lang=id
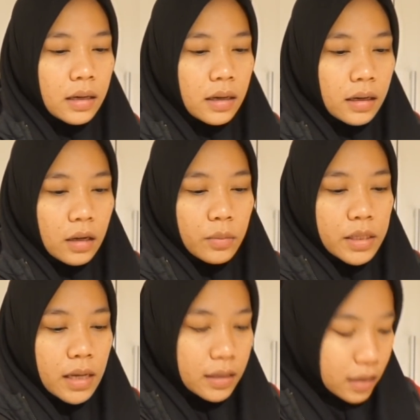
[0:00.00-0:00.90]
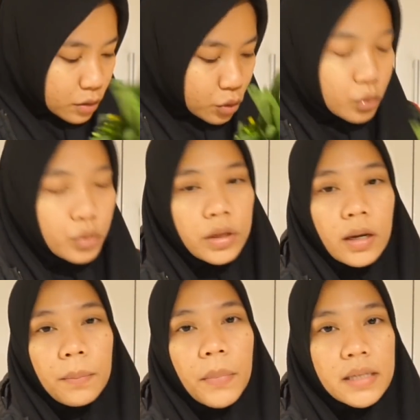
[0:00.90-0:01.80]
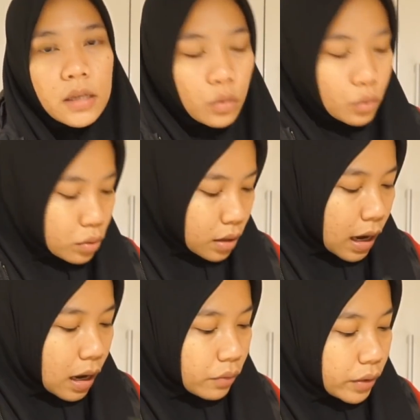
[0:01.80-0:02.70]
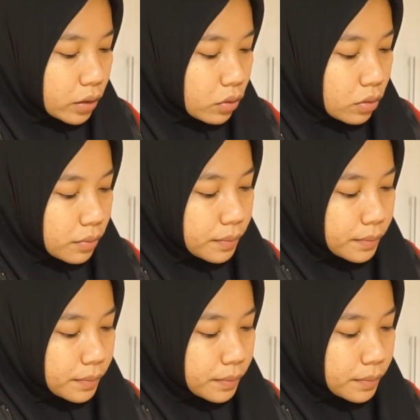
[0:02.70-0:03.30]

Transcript: dan kalau misalnya suhunya pas itu awet kok